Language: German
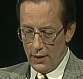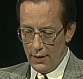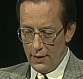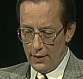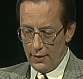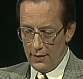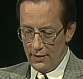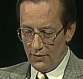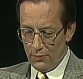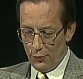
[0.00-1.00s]
Äh, in
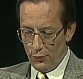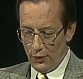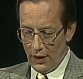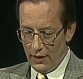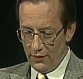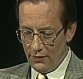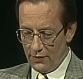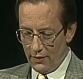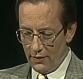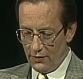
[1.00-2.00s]
diesem Buch
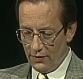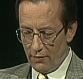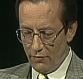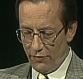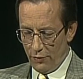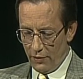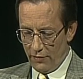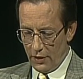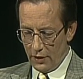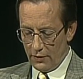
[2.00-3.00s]
heißt es im
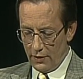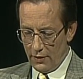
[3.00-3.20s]
Vorwort,